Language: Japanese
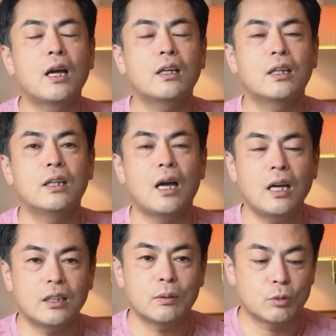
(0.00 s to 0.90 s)

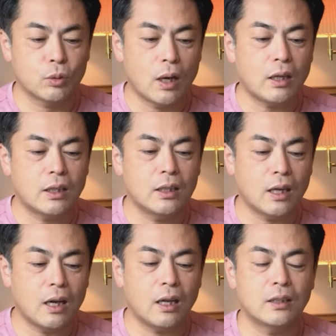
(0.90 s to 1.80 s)
ラッキーアイテムと
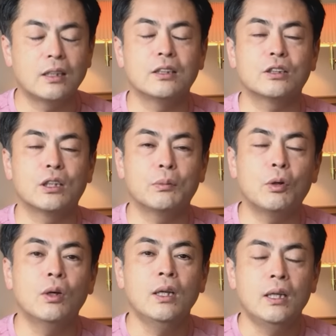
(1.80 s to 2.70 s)
ラッキーカラーなんですけど
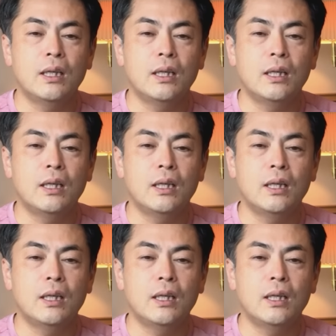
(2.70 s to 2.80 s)
も、